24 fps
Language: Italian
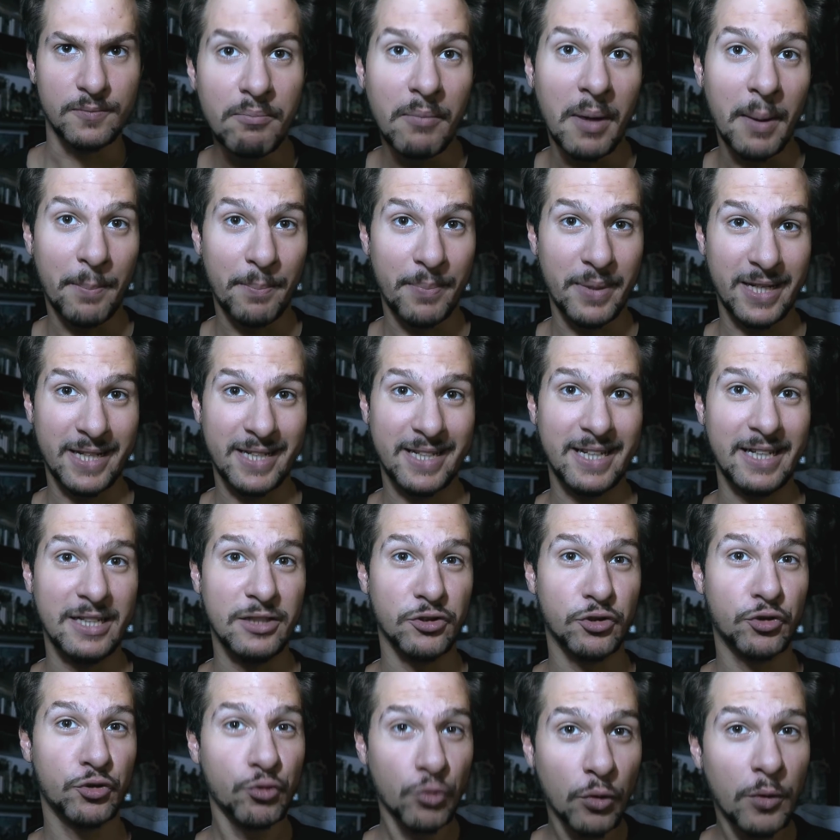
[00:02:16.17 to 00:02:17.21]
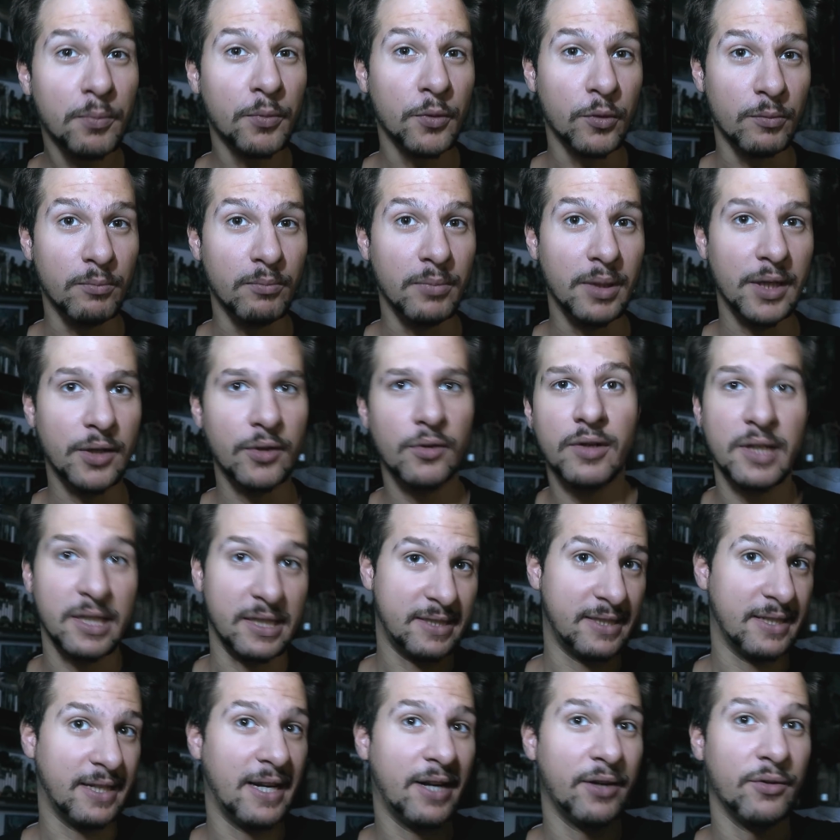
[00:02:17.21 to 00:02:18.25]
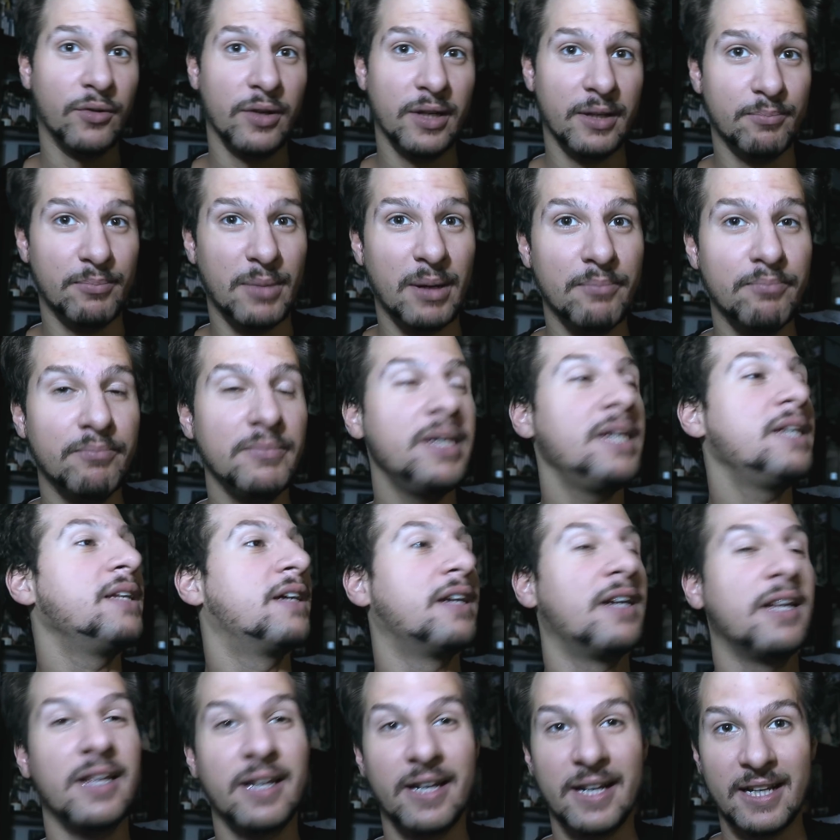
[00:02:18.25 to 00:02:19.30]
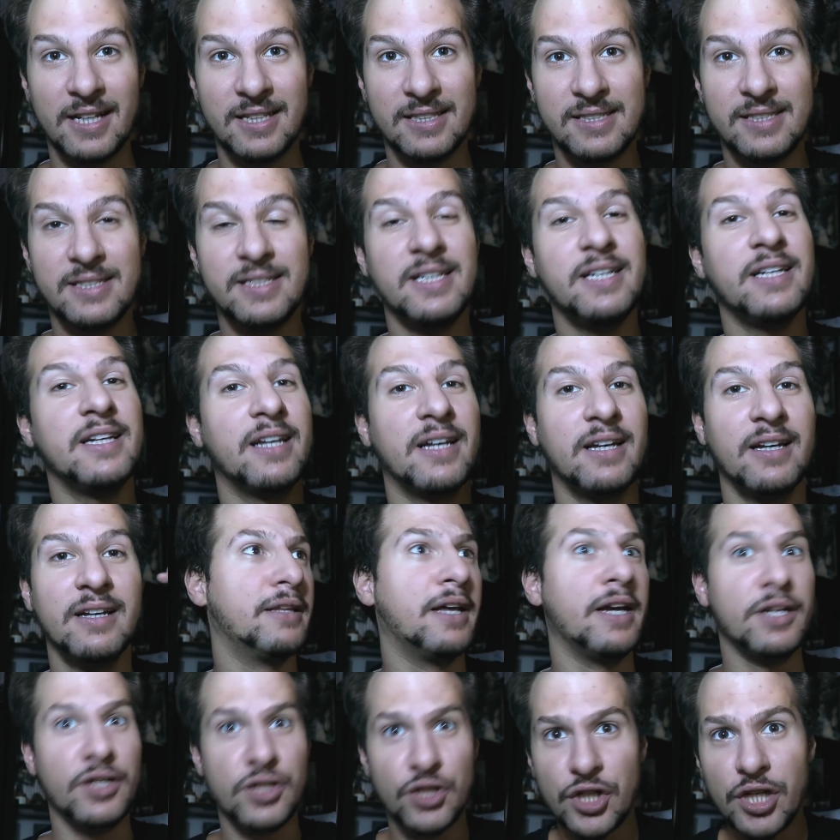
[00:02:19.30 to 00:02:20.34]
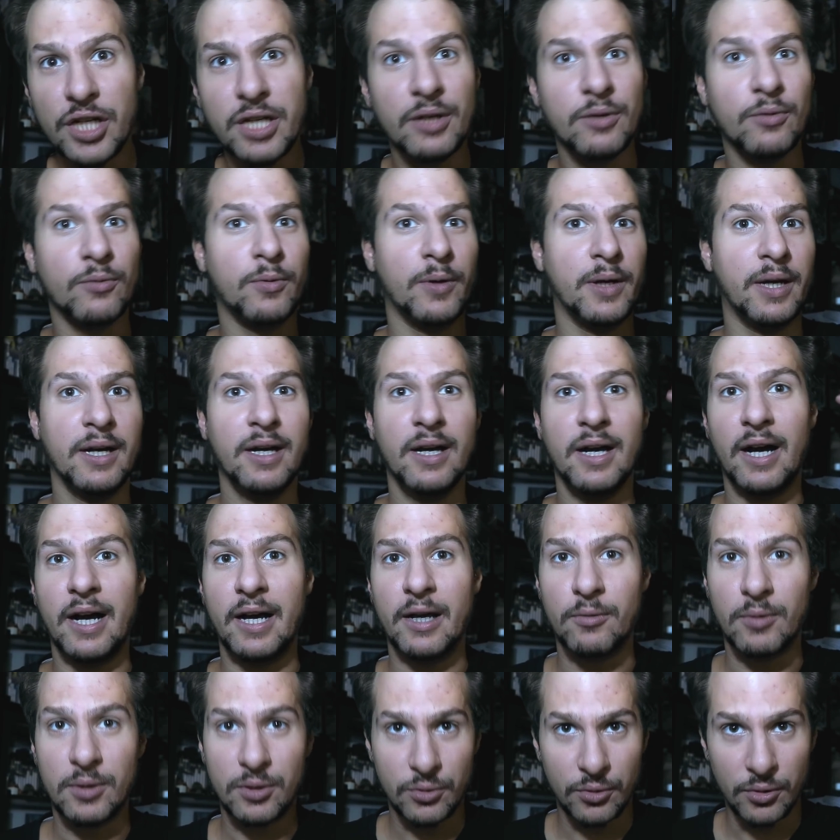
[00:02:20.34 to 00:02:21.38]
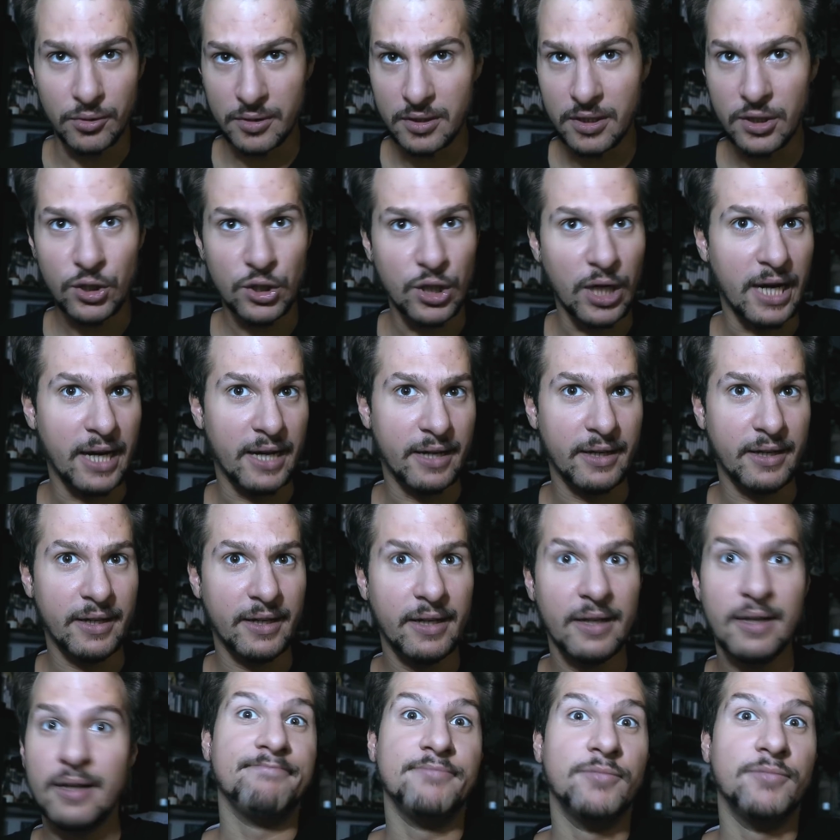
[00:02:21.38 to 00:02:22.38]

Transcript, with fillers: ma perché perché il suo pubblico, che saranno le bambine, le ragazzine dai 5 ai 14 anni,